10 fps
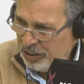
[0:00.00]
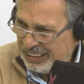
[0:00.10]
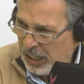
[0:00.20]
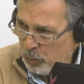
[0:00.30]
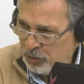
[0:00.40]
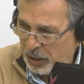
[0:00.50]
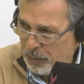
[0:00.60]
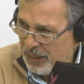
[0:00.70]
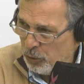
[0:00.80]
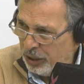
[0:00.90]
se está
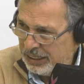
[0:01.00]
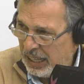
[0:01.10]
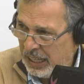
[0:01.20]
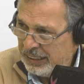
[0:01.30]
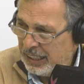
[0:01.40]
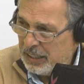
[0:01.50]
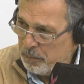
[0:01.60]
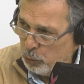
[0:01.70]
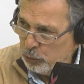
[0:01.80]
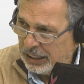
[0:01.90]
observando esta, esta
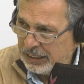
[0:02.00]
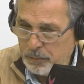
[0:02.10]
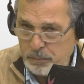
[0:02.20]
disputa, esta